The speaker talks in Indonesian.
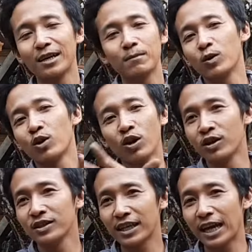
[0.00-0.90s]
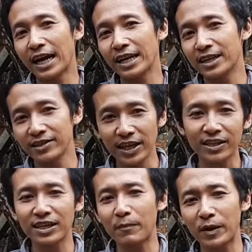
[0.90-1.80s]
monggo silahkan di share
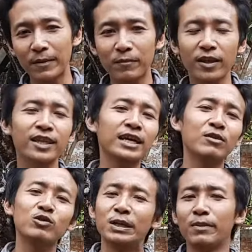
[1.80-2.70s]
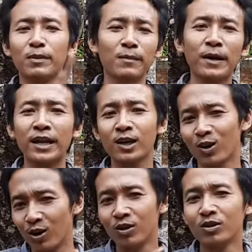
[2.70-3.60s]
subscribe karena udah beberapa hari
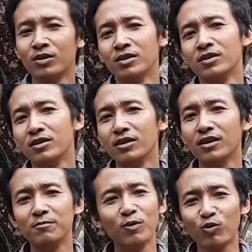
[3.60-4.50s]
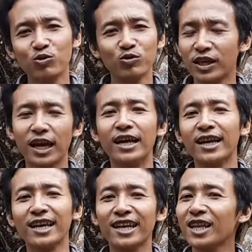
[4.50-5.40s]
kok uh, pengunjungnya nggak
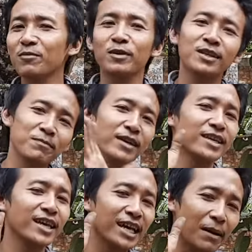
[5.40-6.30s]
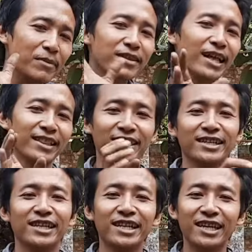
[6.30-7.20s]
naik-naik itu berarti banyak yang nggak minat
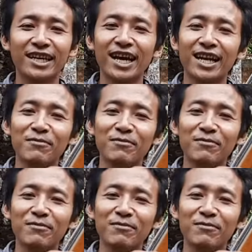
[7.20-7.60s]
ini ini kira-kira